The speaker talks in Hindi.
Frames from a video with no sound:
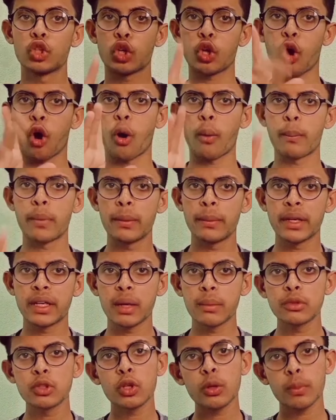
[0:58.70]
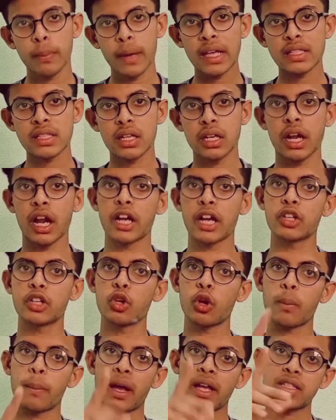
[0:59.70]
योर हॉबी बिकम योर पैसन एंड
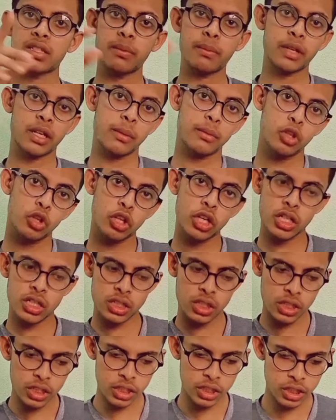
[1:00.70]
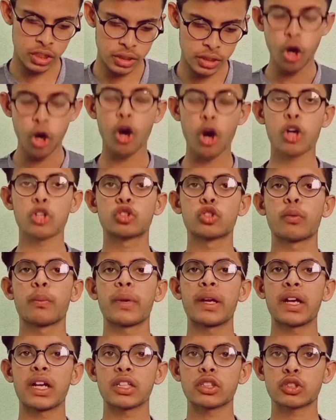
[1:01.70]
योर पैसन बिकम योर डेस्टिनिटी और जो
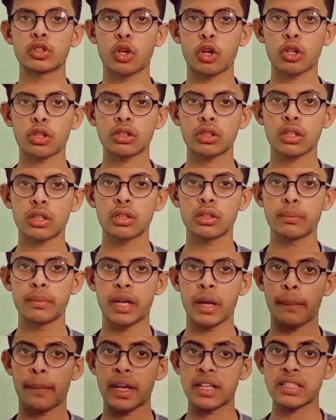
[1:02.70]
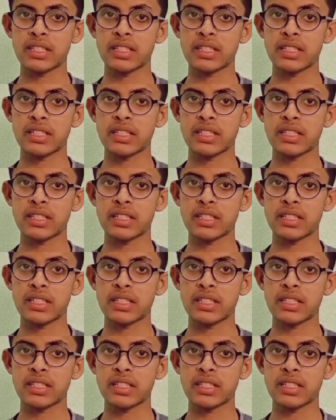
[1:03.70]
मेरा शौक मेरा